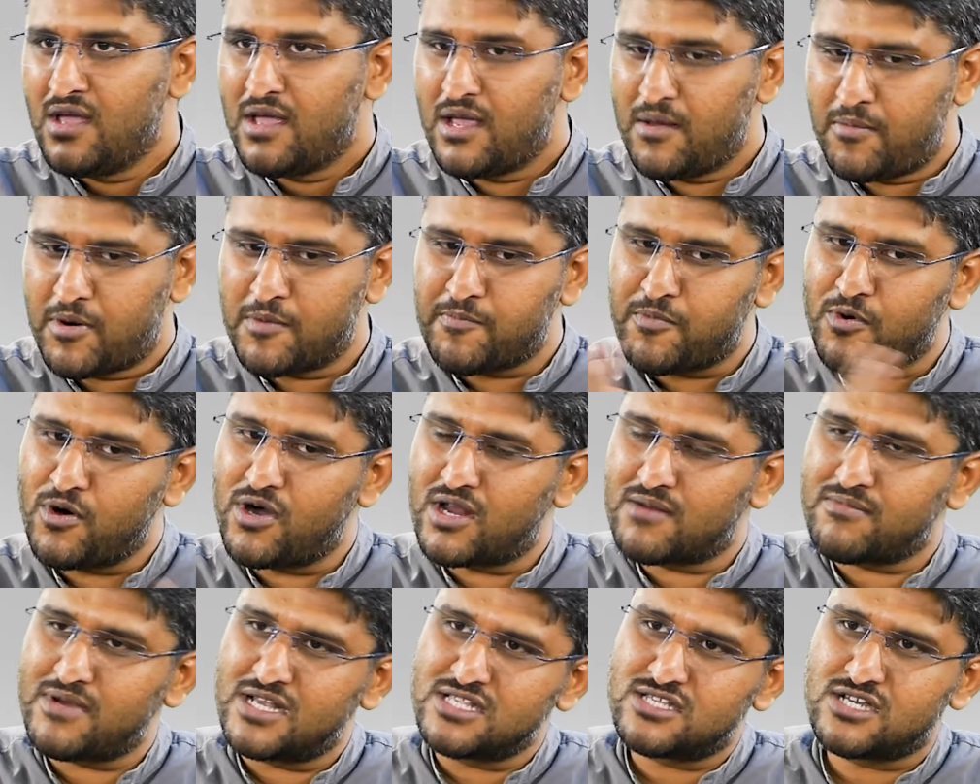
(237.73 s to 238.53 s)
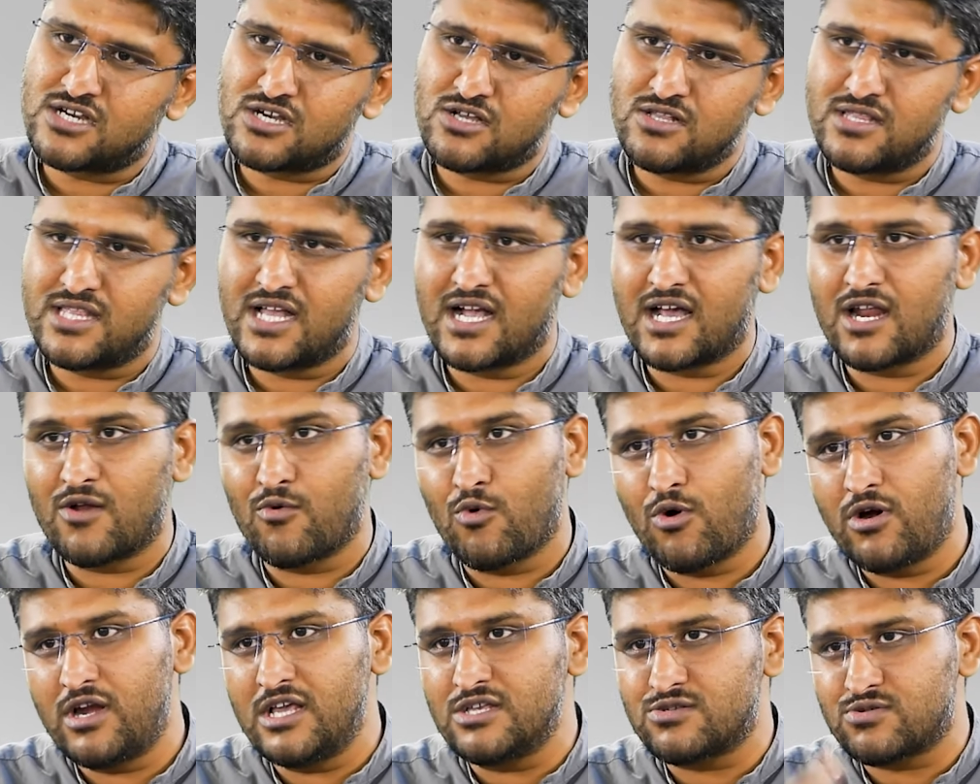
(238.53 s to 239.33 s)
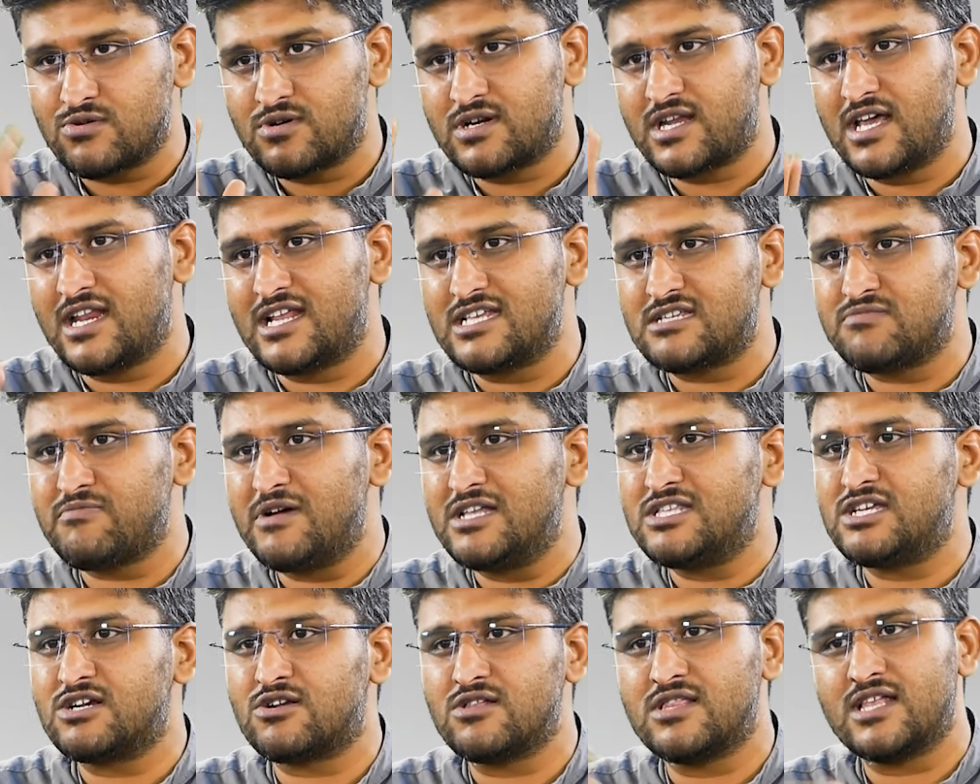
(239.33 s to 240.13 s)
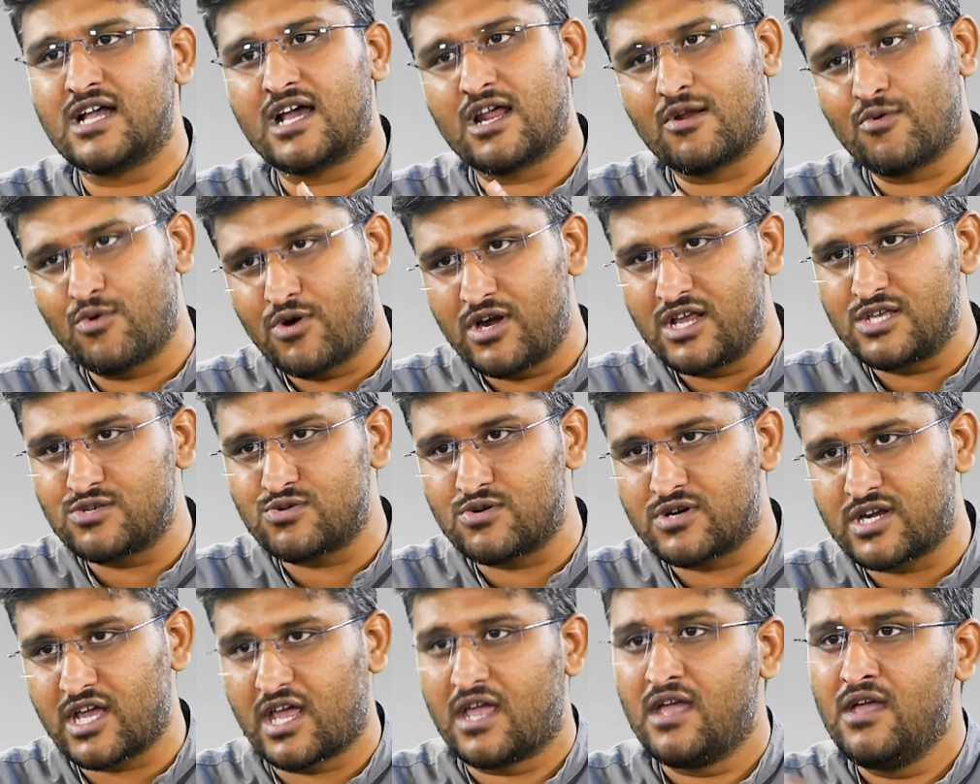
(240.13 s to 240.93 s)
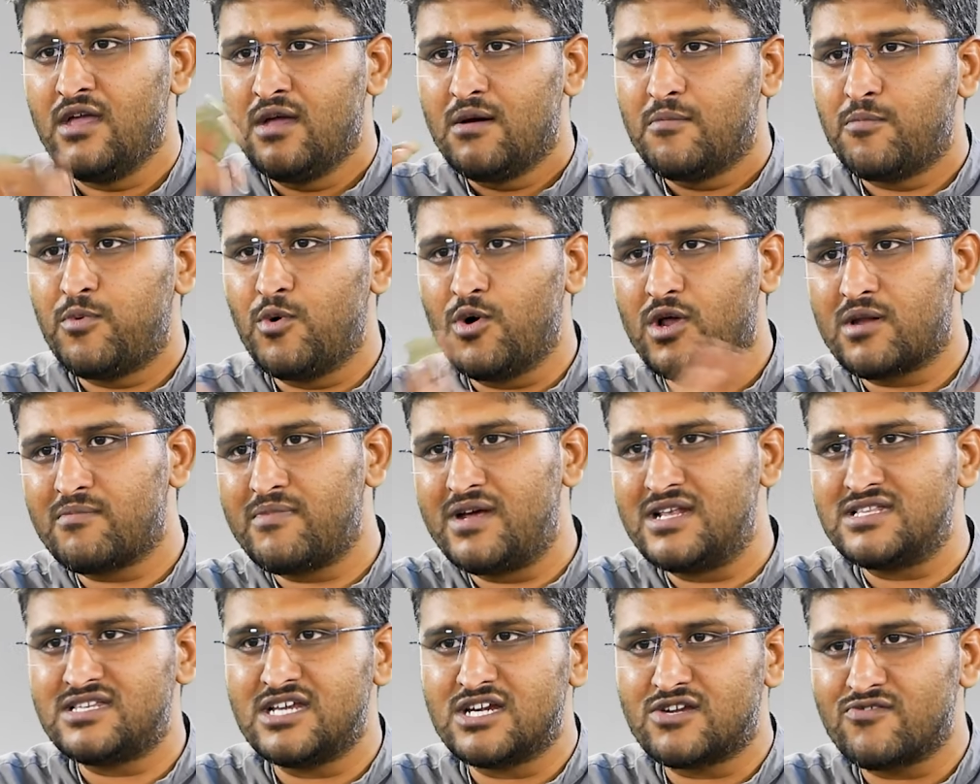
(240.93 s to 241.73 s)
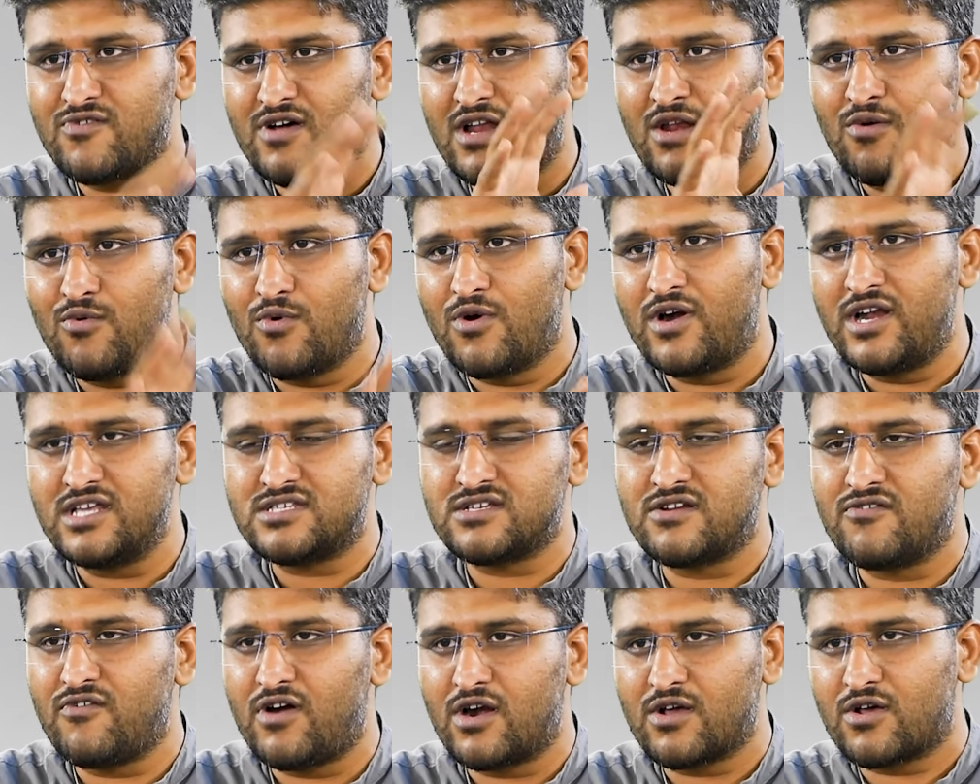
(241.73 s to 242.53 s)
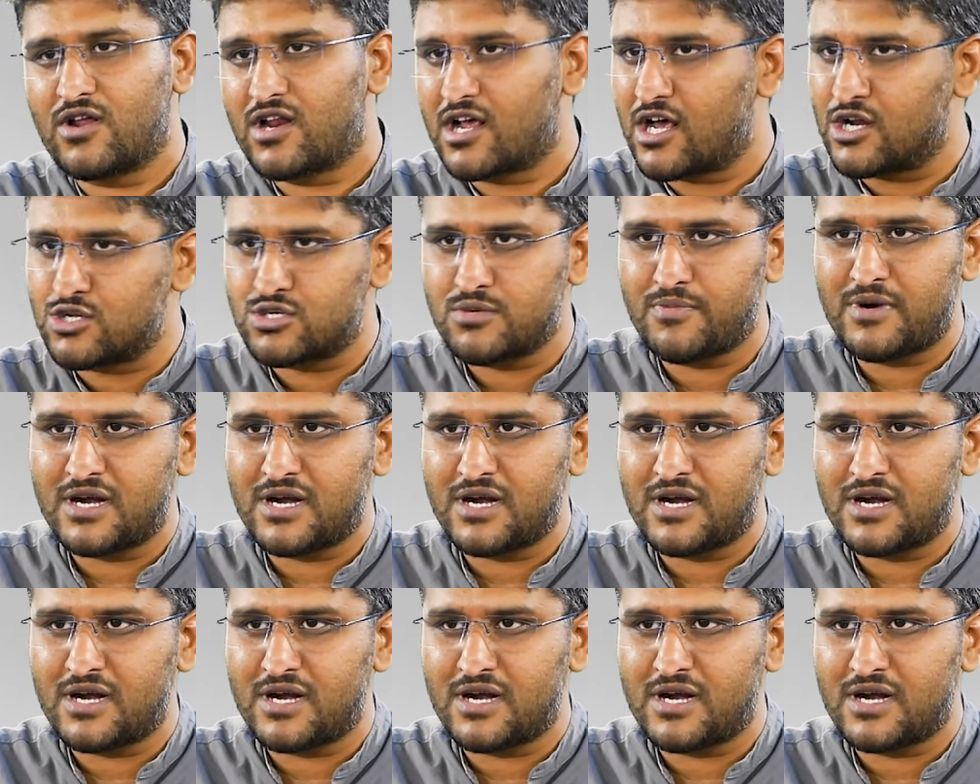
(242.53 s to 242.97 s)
ఇప్పుడు పోర్ మైండ్ సెట్ వాళ్ళ దగ్గర ఓడీస్ ఉంటాయి రిచ్ మైండ్ సెట్ వాళ్ళ దగ్గర ఓడీస్ ఉంటాయి పోర్ మైండ్ సెట్ వాళ్ళు ఓడీస్ని వాడుకొని ఖర్చు